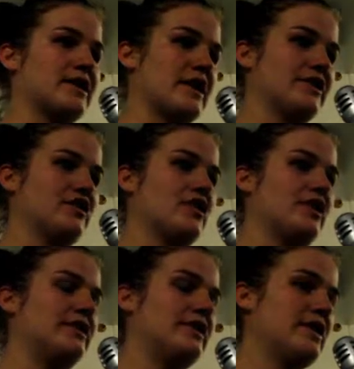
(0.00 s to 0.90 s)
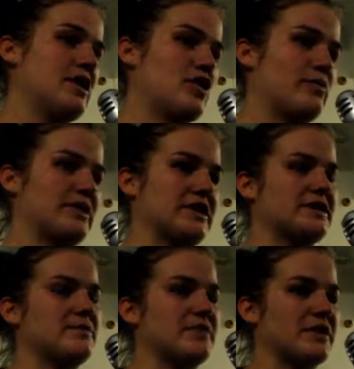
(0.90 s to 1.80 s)
keine Rolle, wo man
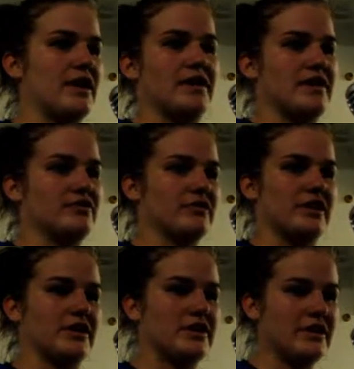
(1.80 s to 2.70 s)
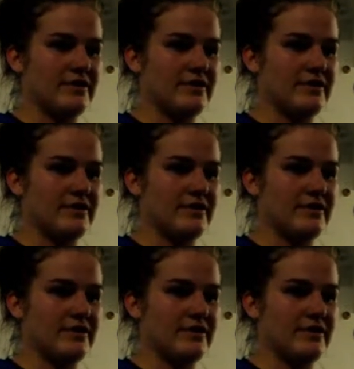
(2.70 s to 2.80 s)
jetzt die Binde anhat oder nicht.